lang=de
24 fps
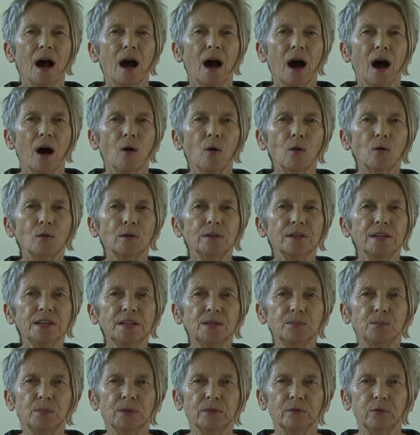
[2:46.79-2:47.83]
Auch
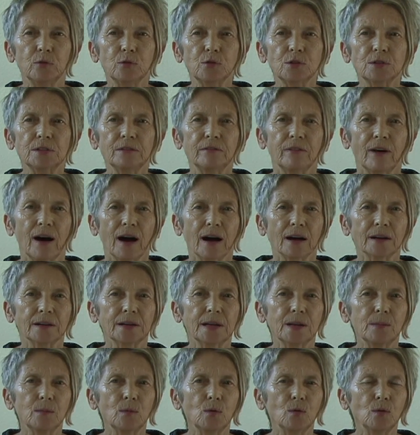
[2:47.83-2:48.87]
nicht bewusste
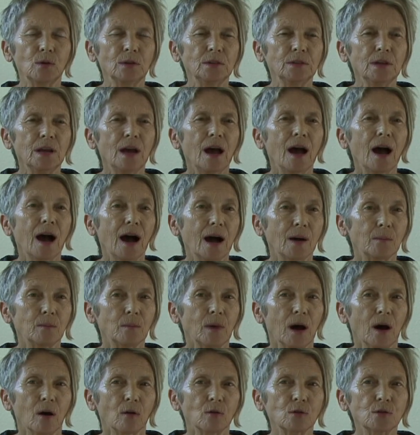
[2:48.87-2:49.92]
Wahrnehmungen haben
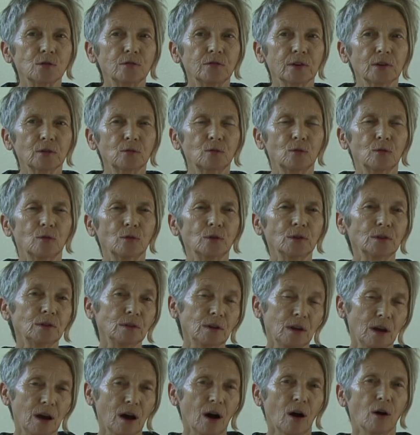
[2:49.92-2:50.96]
Auswirkungen
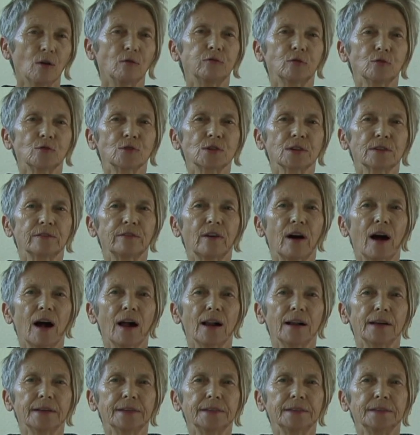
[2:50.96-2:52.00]
auf unser
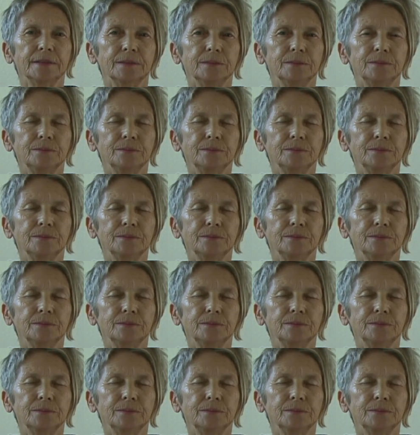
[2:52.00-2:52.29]
Verhalten.